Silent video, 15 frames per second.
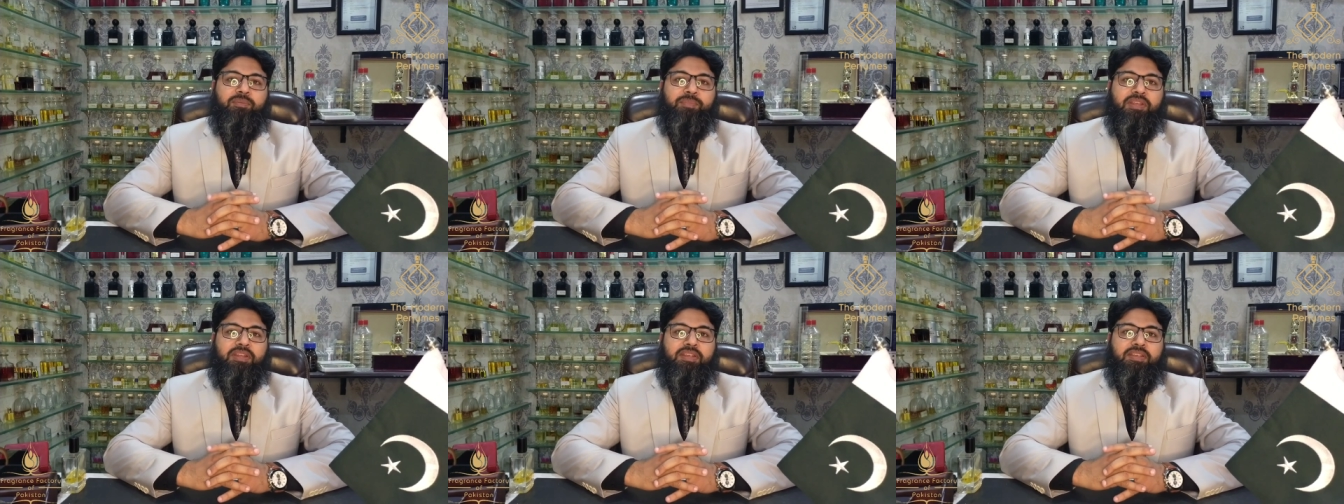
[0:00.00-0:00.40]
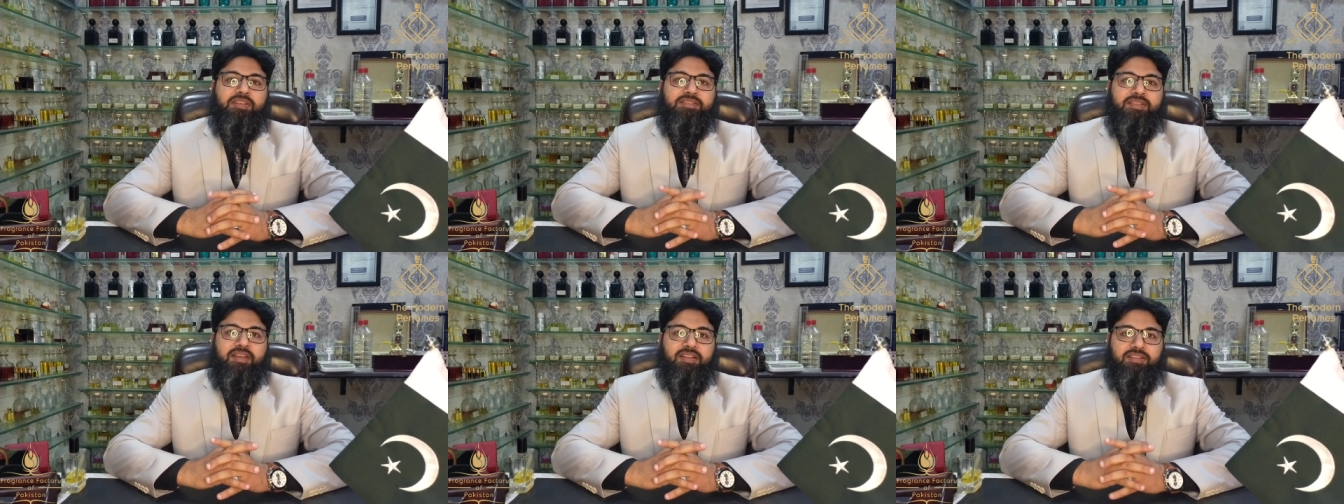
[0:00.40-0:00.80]
मेरी
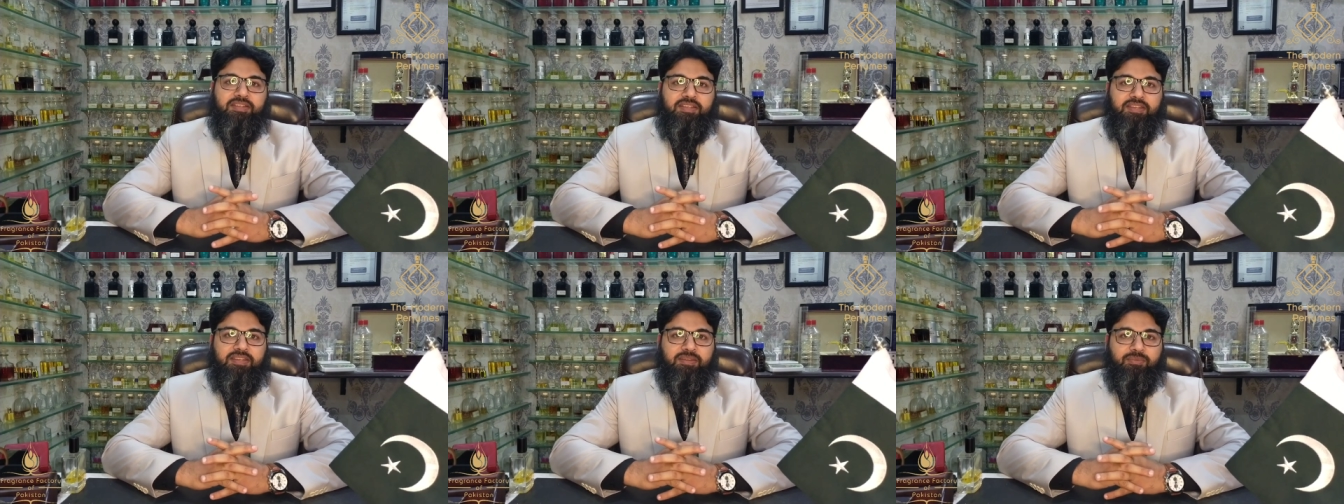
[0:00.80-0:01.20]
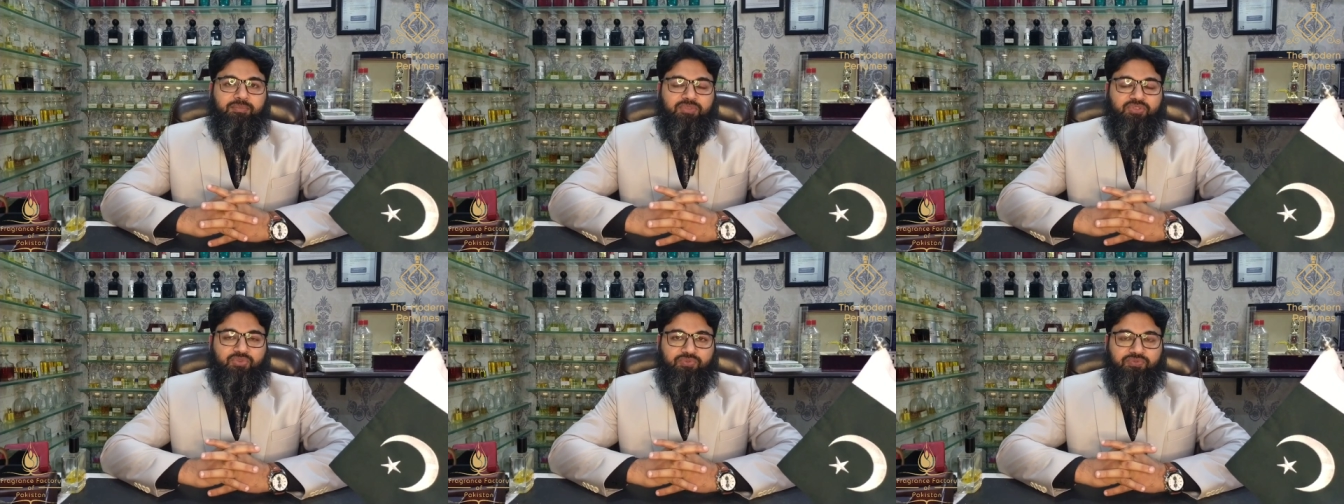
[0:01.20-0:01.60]
ज़ाती
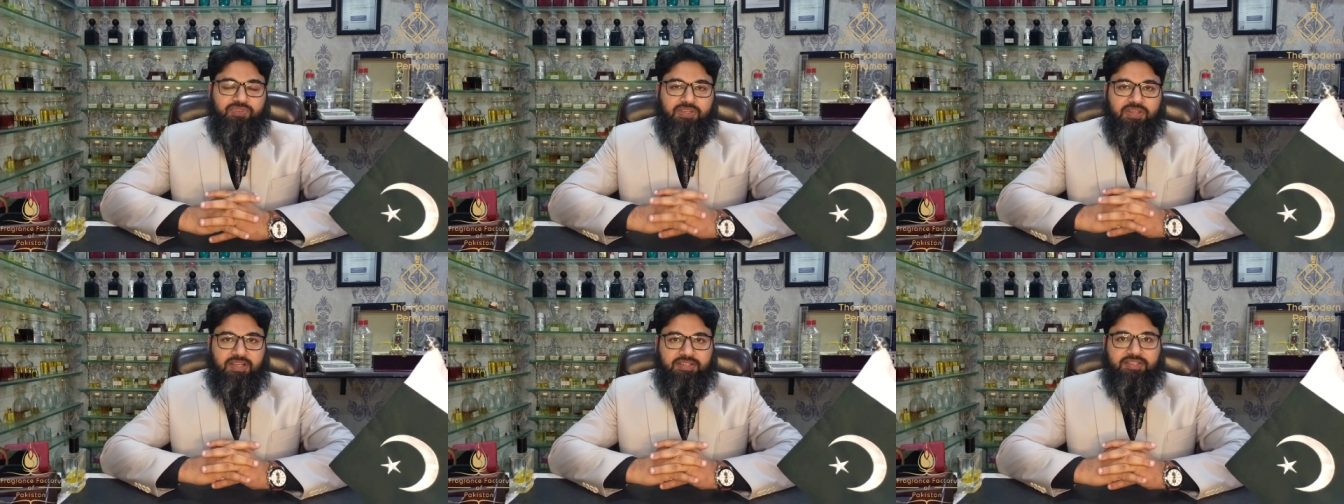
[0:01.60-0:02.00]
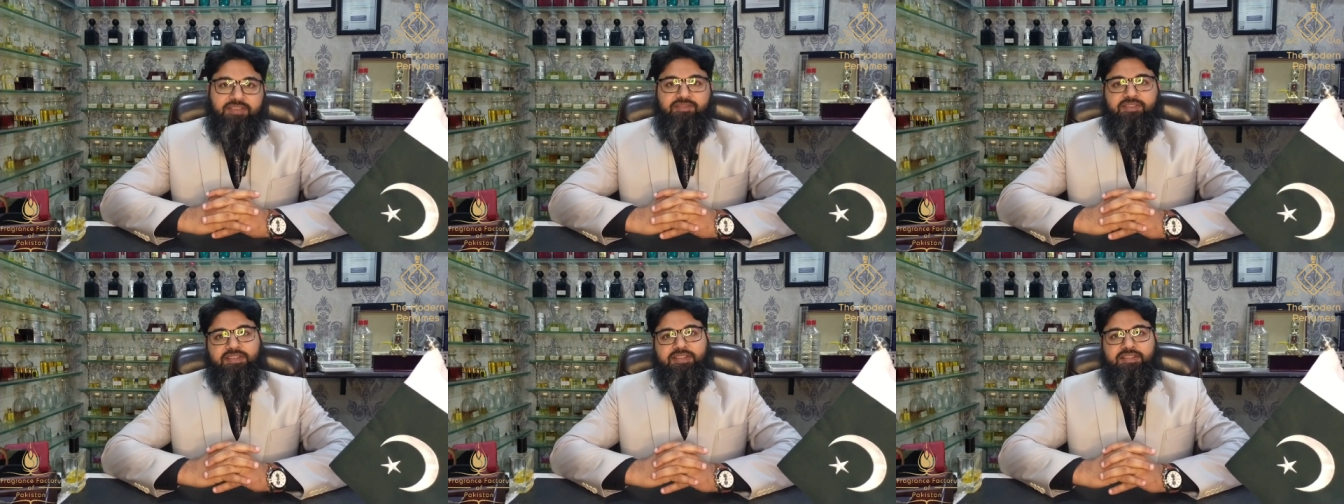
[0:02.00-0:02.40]
मसरूफियात
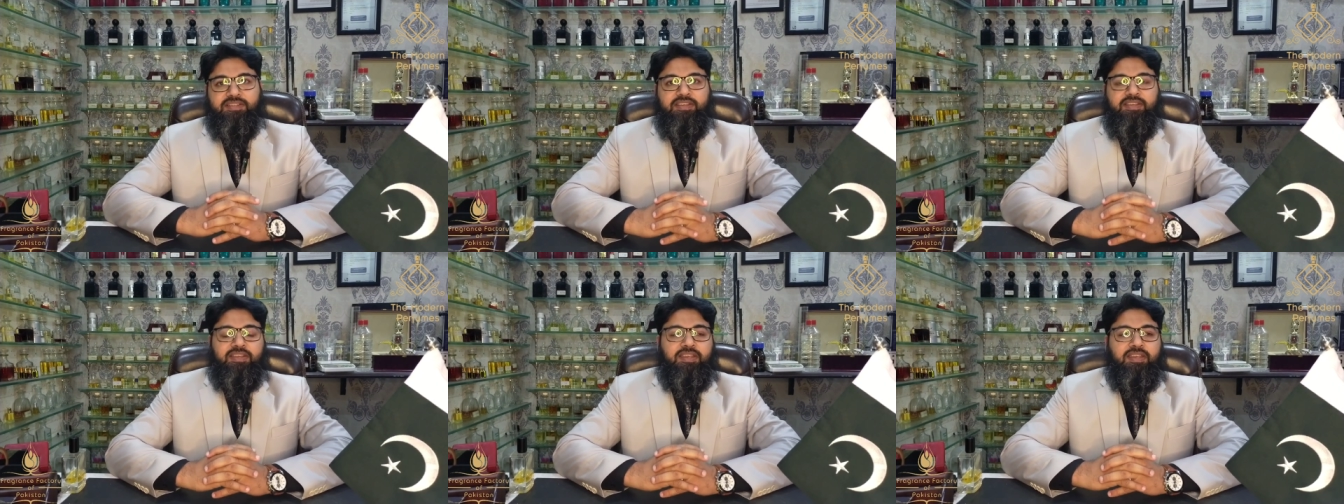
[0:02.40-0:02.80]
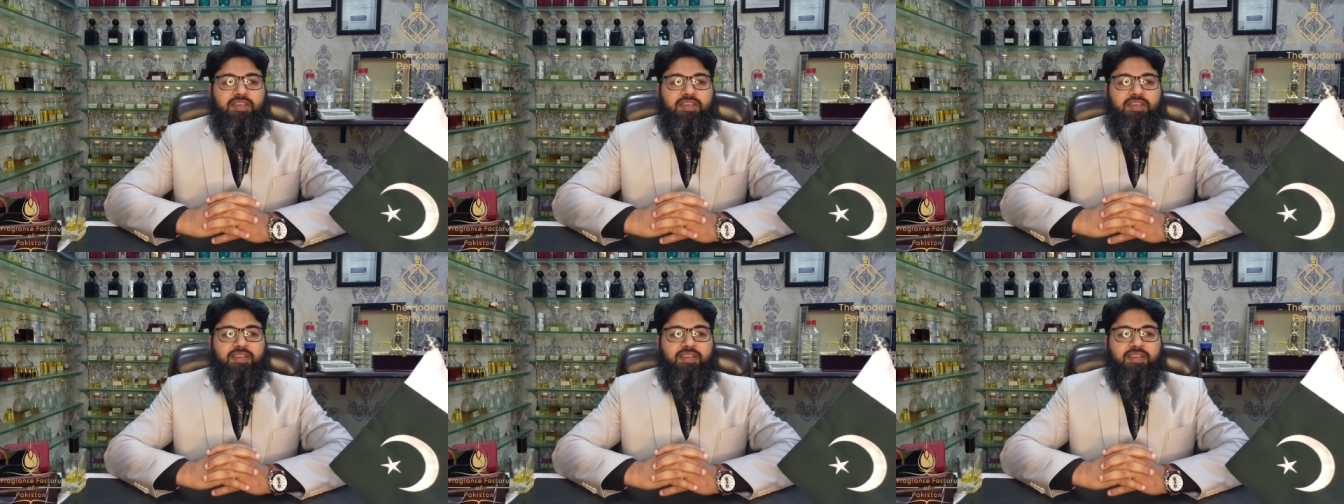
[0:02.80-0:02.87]
की वजह से